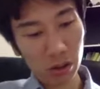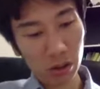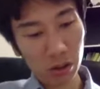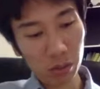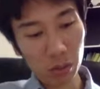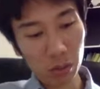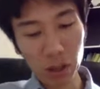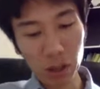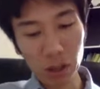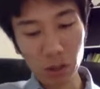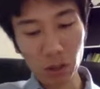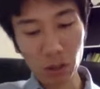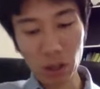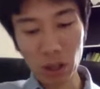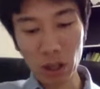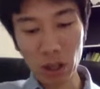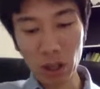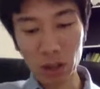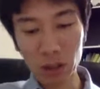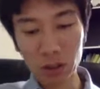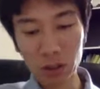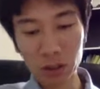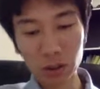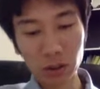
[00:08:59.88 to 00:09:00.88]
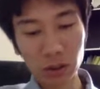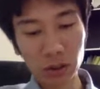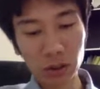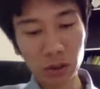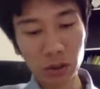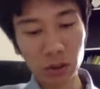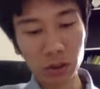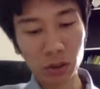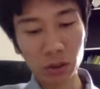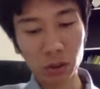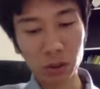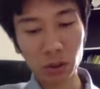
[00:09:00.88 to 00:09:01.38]
まあ、あとは、
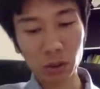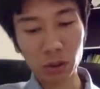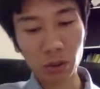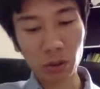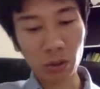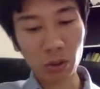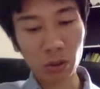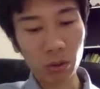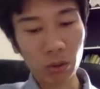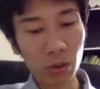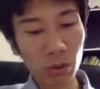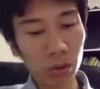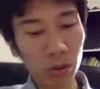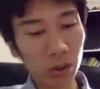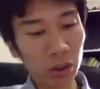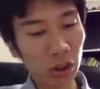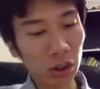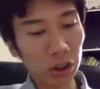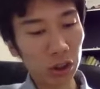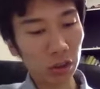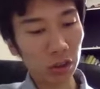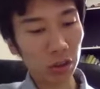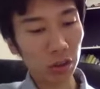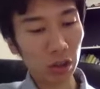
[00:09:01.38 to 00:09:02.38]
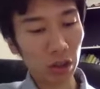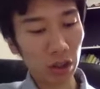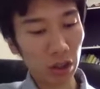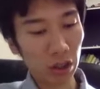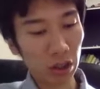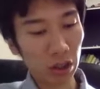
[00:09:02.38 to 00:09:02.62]
ちょっとこの棒になっちゃうのか